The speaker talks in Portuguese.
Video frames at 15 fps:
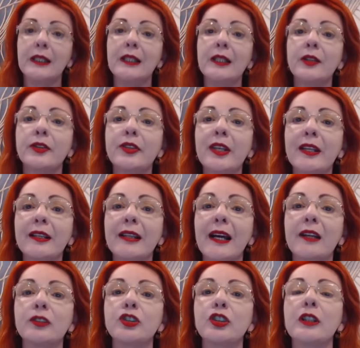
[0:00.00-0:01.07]

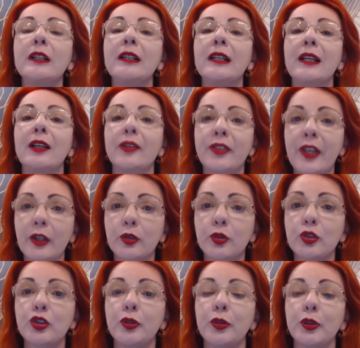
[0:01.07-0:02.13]
Ansiedade,
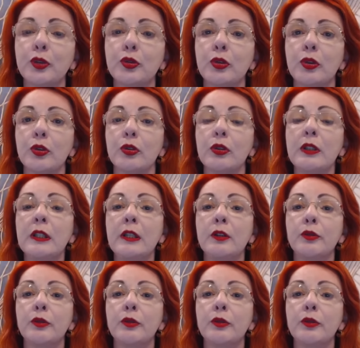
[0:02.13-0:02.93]
excesso de futuro.